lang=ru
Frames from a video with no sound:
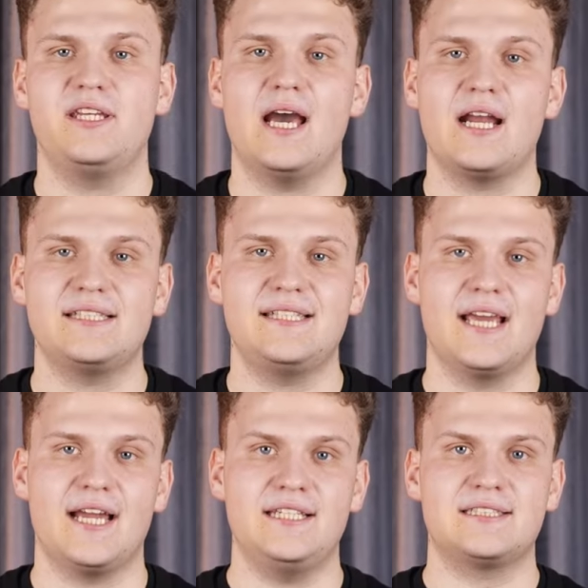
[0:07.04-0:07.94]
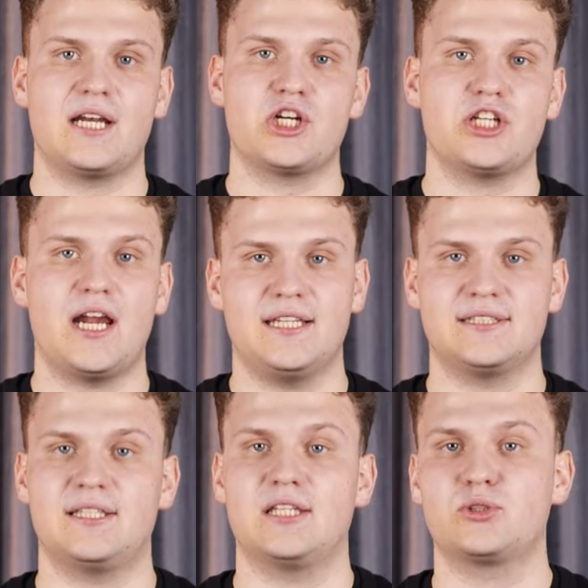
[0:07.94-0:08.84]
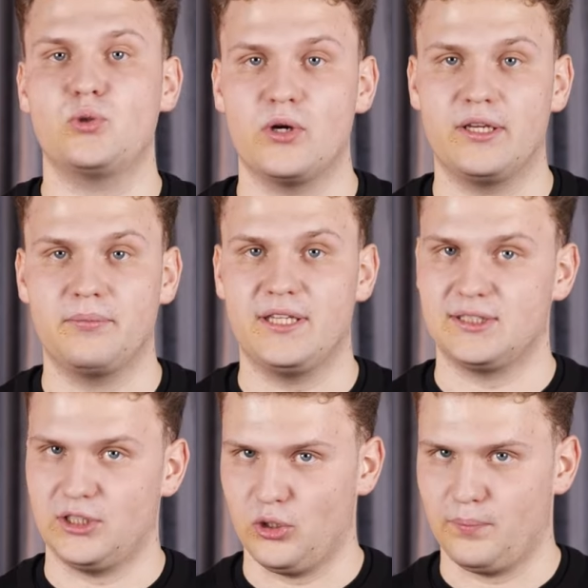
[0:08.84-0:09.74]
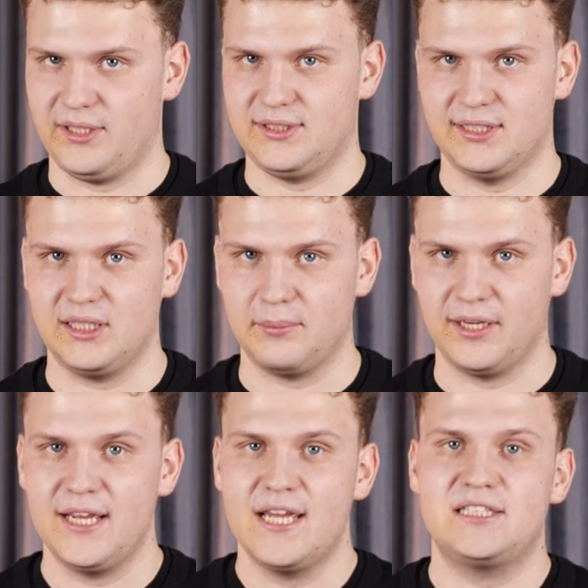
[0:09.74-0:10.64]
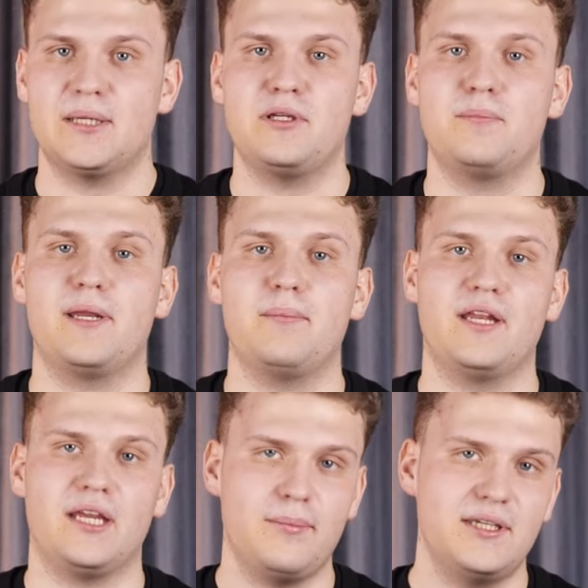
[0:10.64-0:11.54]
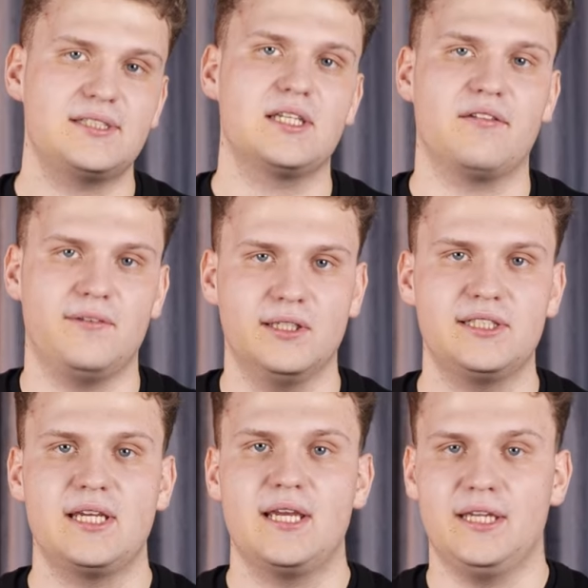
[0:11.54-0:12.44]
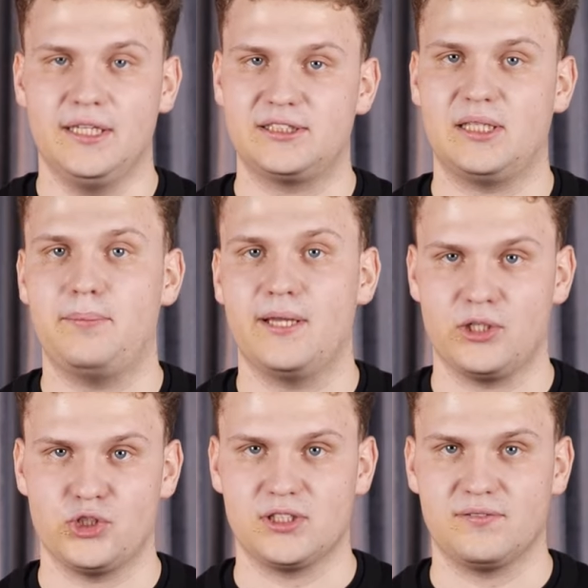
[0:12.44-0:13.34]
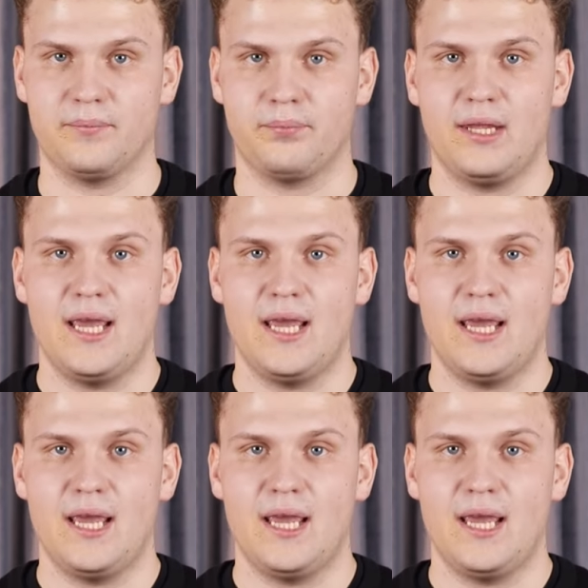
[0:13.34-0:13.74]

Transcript: яростней они сражались с доской и за ее пределами, тем непримиримее становилось их соперничество.